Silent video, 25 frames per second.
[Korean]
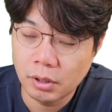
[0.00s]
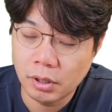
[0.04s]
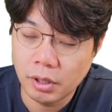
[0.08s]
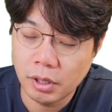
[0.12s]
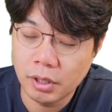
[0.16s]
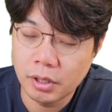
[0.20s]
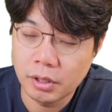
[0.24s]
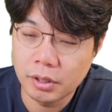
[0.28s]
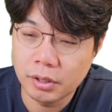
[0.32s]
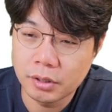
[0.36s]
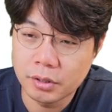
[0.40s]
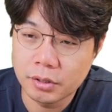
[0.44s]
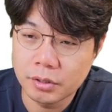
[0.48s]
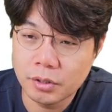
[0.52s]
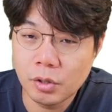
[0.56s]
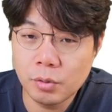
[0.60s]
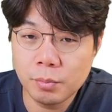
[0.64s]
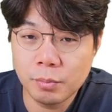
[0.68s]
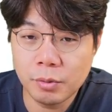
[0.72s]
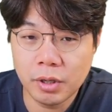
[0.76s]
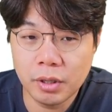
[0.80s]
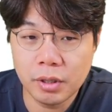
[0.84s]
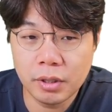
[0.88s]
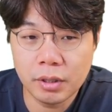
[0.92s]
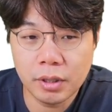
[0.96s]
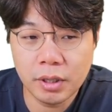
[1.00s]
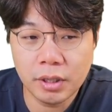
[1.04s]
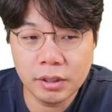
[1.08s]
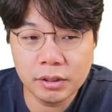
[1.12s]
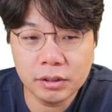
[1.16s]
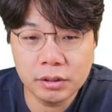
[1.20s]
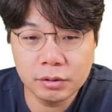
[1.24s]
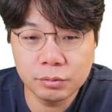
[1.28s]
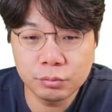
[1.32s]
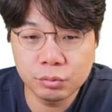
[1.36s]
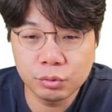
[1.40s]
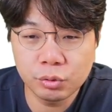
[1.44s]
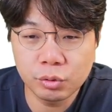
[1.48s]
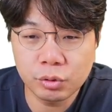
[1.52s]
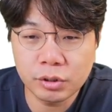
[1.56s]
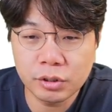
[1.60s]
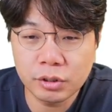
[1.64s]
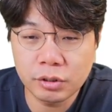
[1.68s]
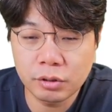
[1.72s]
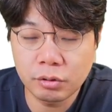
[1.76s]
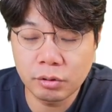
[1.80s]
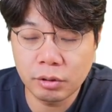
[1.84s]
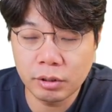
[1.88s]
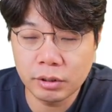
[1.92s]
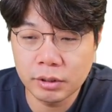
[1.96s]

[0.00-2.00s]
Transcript: 에이 설마 하시는 분도 있을 것